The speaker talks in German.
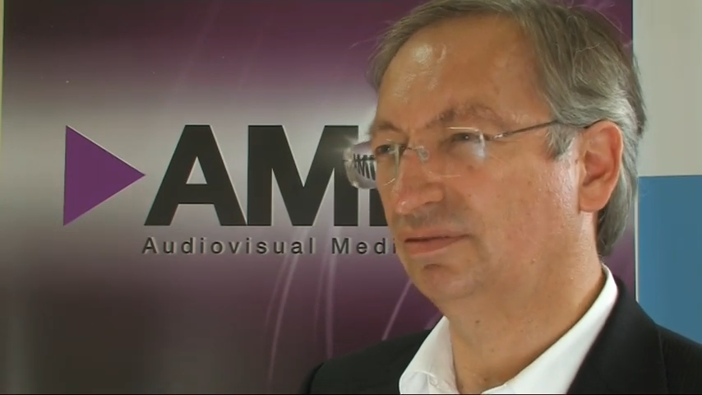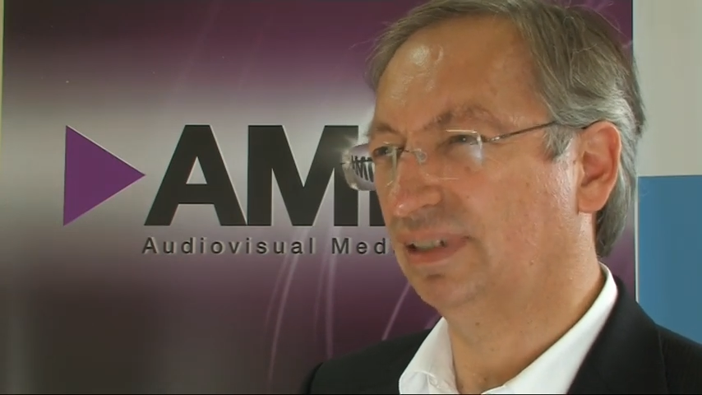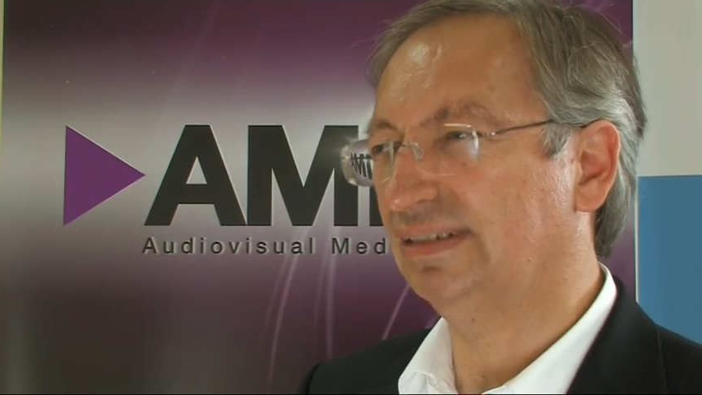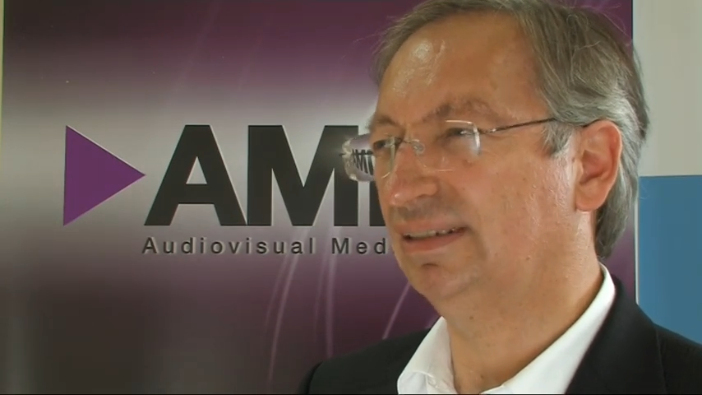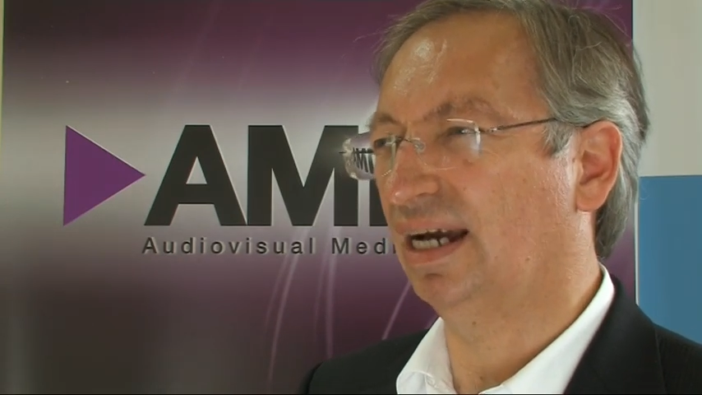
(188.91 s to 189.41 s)

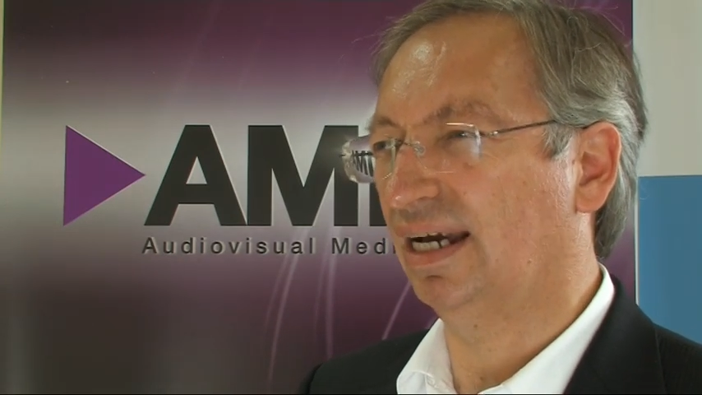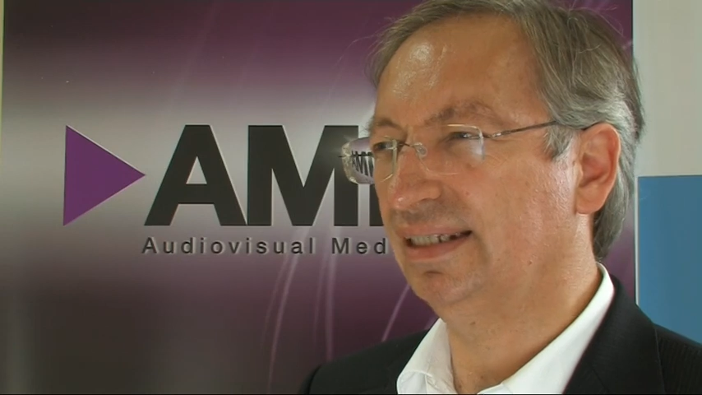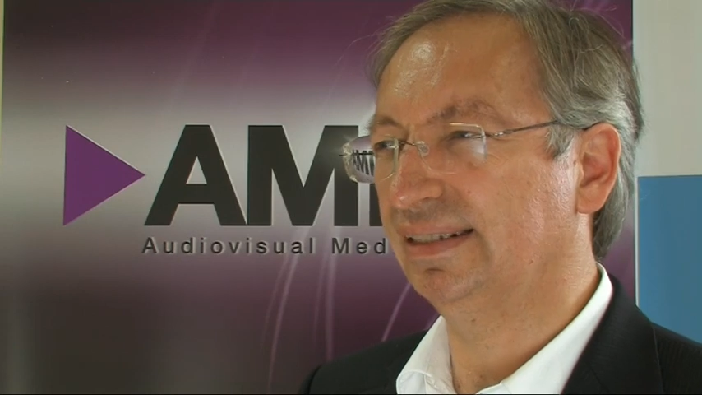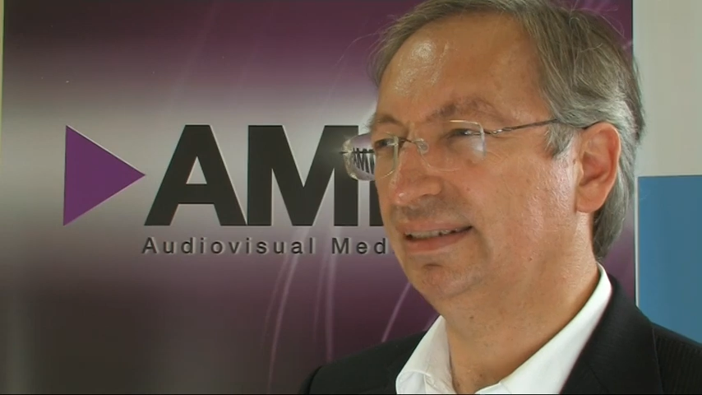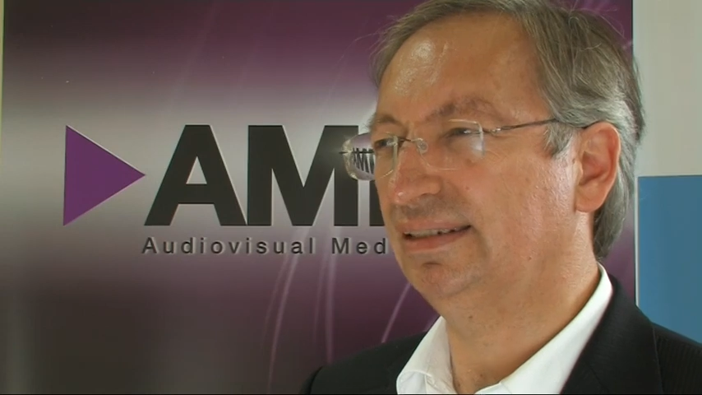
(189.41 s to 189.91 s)
was sie
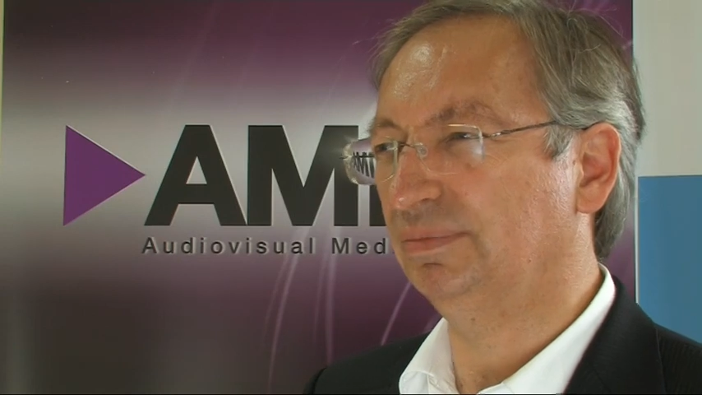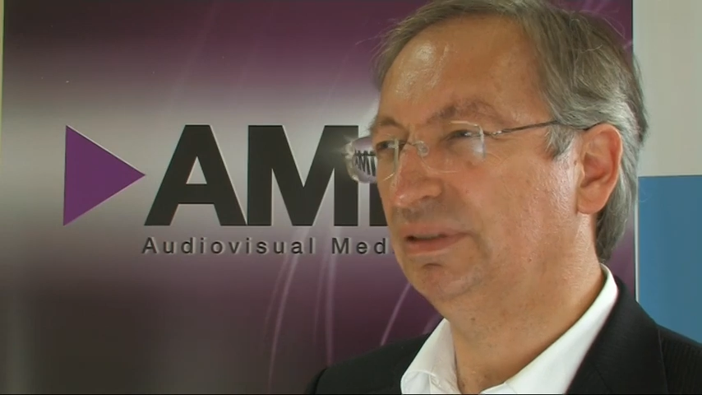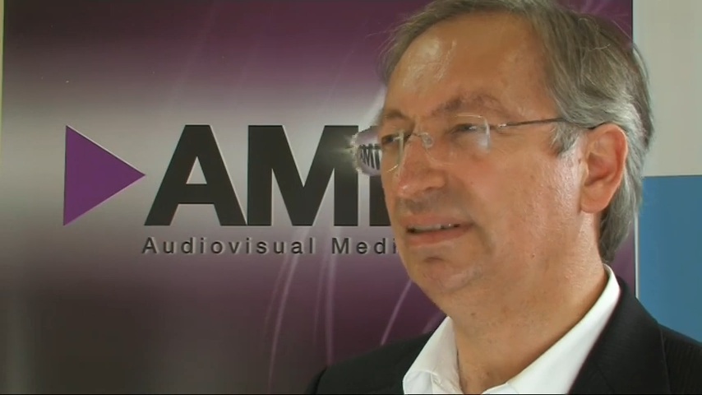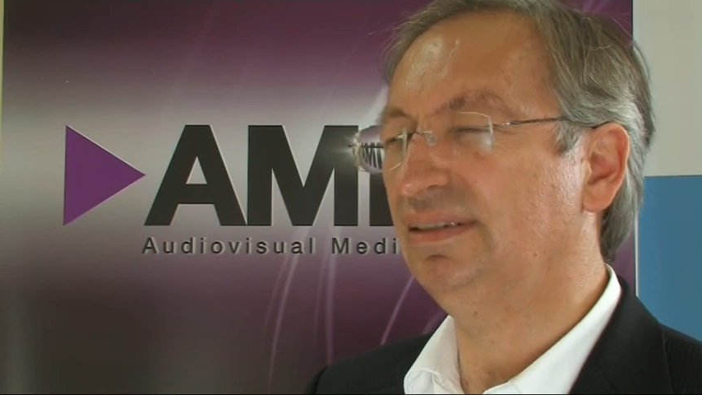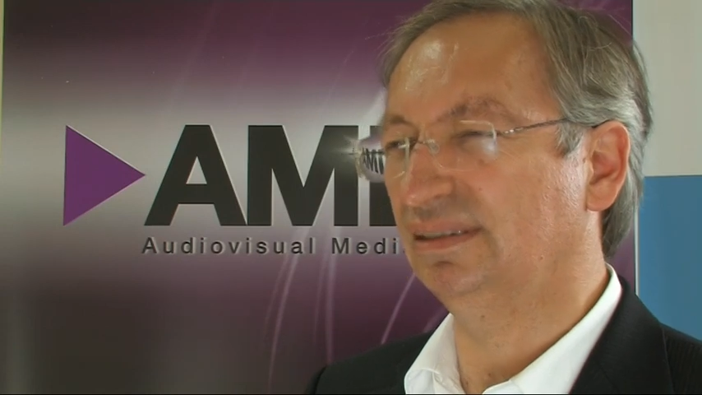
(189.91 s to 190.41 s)
eigentlich
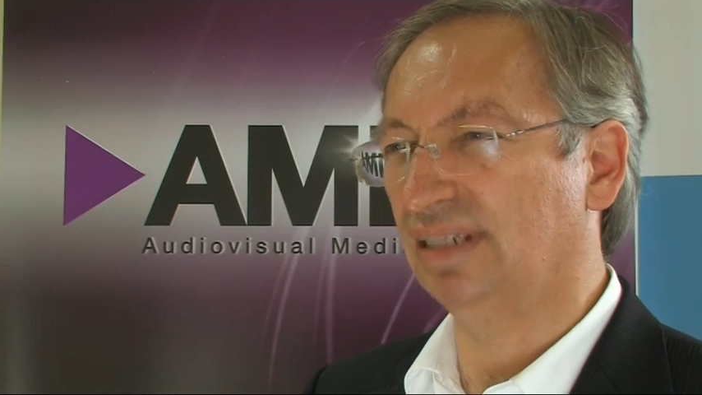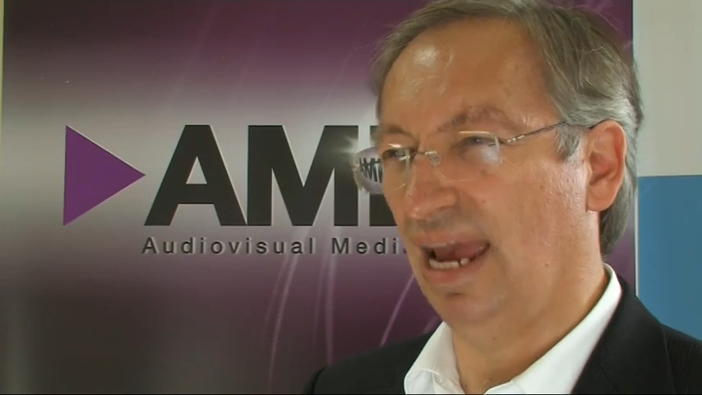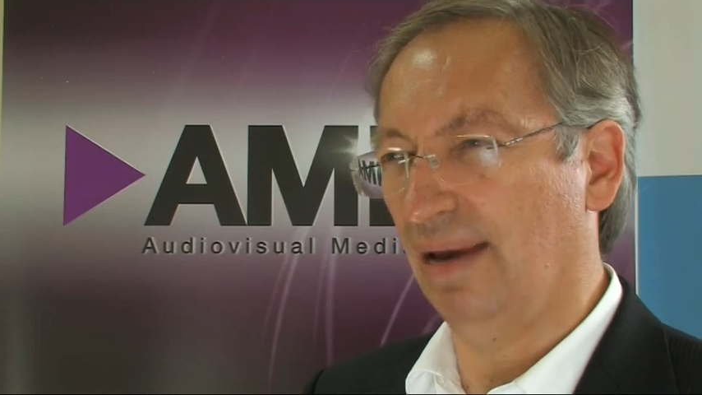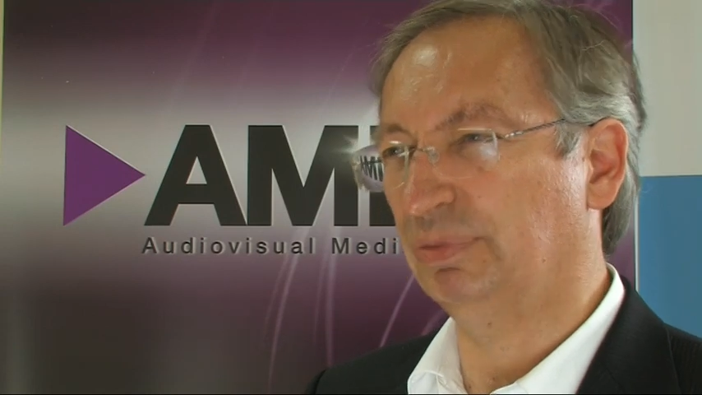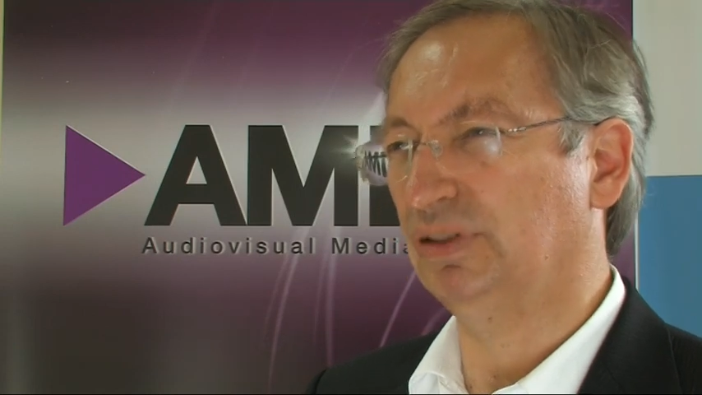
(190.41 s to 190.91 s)
mit diesen
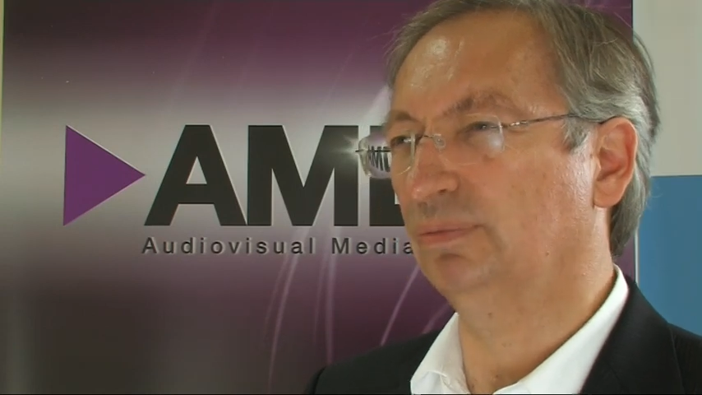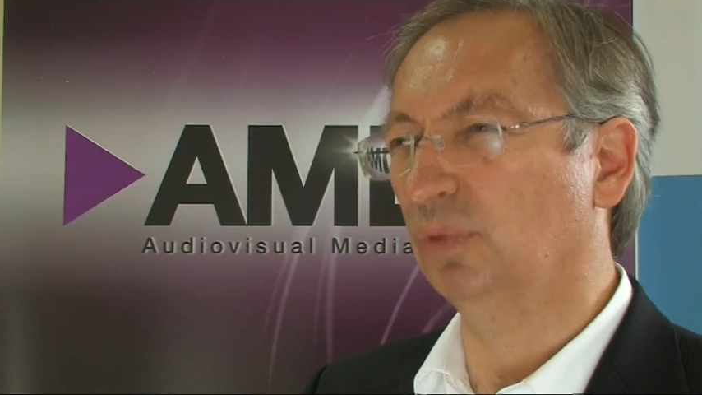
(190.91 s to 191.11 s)
Apps im